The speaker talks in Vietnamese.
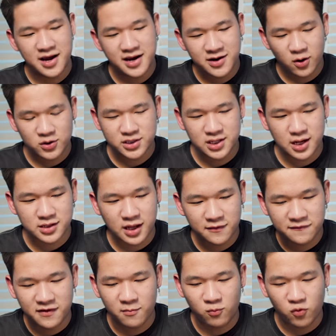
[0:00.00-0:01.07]
đây, đó chính là
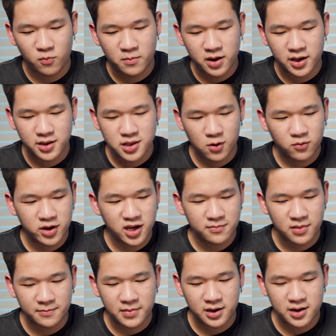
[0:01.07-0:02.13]
thành phẩm của mình sau khi
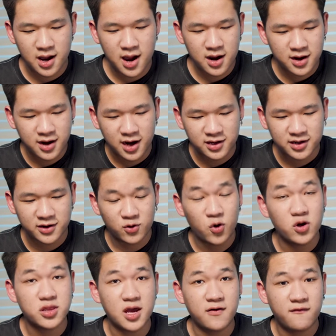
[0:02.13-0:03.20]
mà mình đã cắt cái
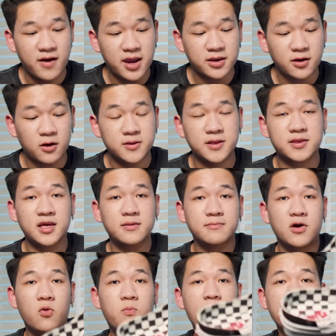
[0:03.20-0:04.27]
đôi giày Vans Authentic
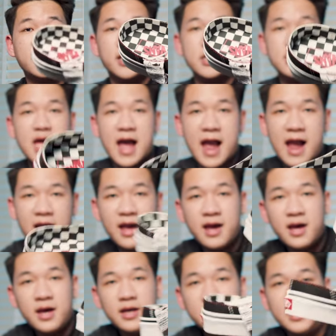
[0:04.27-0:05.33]
màu black này ra.
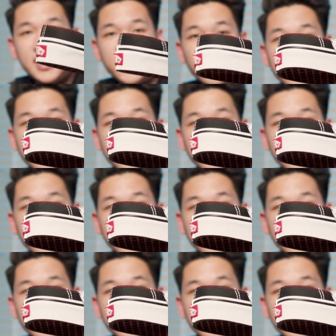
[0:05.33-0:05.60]
Thì